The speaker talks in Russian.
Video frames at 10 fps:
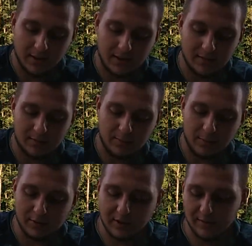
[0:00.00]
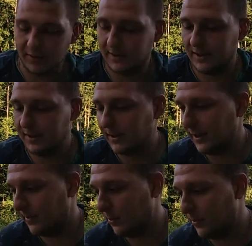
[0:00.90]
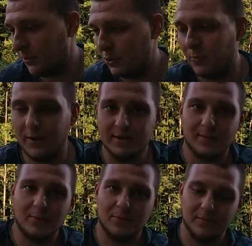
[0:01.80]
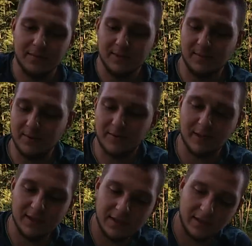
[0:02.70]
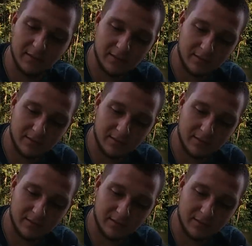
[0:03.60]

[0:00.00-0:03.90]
Я люблю заливать CSL, люблю еще перед забросом сам PVA-стик.